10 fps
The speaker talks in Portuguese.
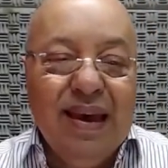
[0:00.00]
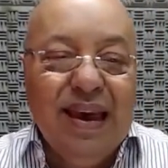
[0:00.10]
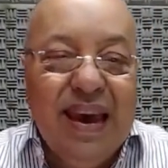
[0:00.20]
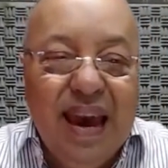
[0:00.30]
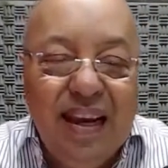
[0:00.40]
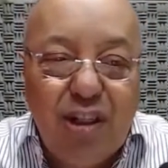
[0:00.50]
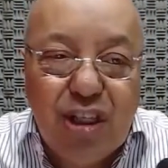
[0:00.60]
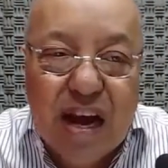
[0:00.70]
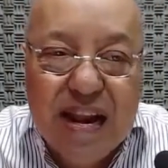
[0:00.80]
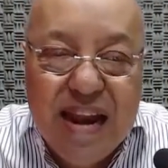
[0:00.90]
Em
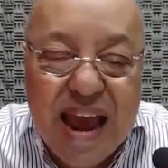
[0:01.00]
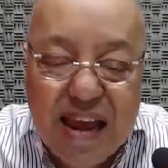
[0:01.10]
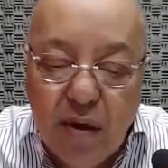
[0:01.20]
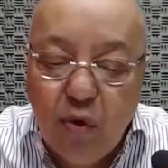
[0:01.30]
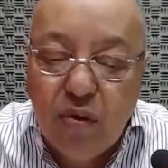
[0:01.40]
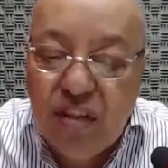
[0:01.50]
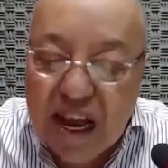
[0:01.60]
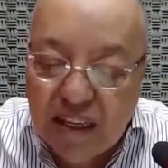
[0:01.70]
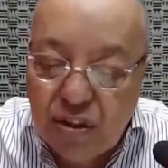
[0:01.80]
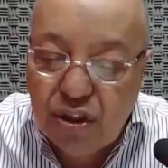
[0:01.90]
janeiro
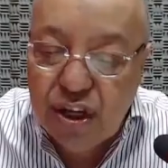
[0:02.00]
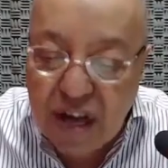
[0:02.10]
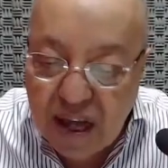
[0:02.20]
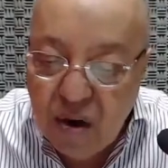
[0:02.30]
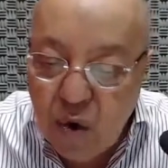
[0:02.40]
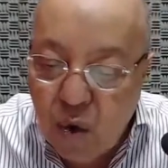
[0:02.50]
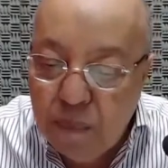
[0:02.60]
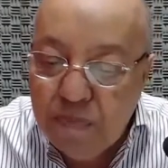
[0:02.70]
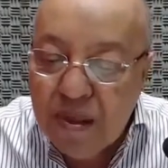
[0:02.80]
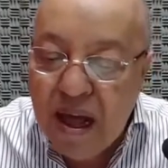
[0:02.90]
deste ano,
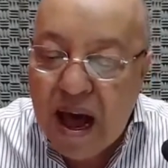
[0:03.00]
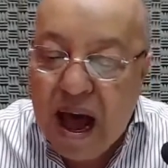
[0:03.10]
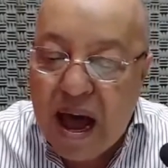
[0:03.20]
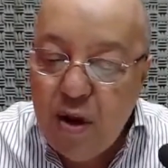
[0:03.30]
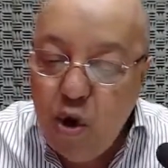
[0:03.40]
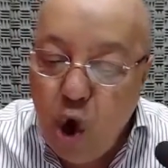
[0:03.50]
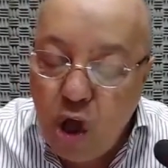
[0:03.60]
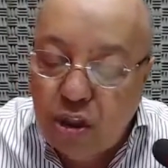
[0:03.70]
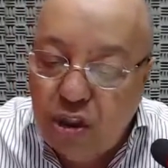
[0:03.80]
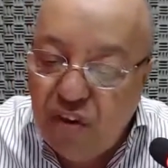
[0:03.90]
a
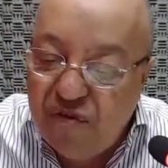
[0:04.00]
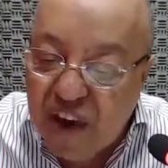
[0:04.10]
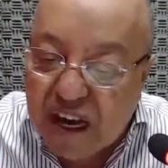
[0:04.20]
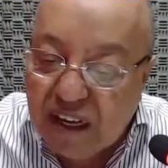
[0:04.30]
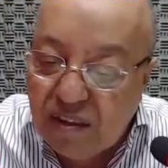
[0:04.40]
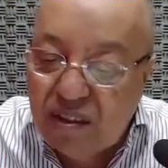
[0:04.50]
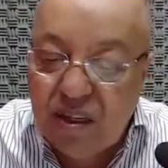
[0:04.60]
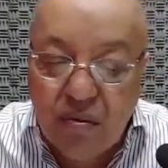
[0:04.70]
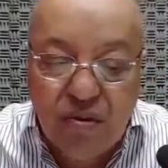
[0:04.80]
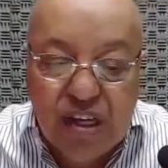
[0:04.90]

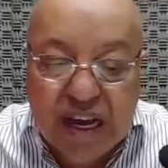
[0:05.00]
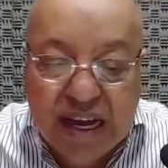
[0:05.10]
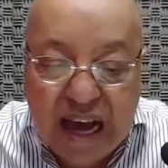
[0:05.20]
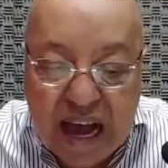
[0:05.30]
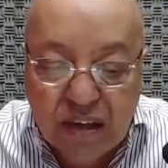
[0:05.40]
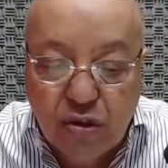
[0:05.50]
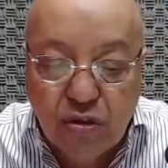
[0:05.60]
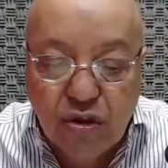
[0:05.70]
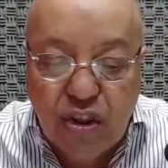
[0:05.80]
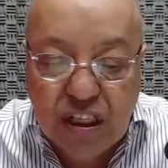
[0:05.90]
notificação de
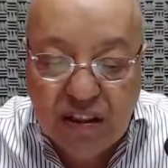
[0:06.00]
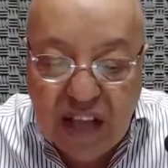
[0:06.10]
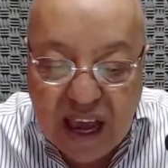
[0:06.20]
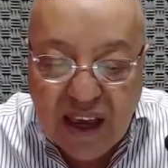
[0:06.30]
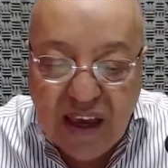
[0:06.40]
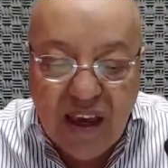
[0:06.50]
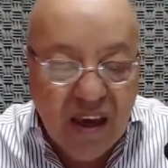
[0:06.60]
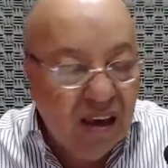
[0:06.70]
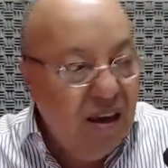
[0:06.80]
casos de dengue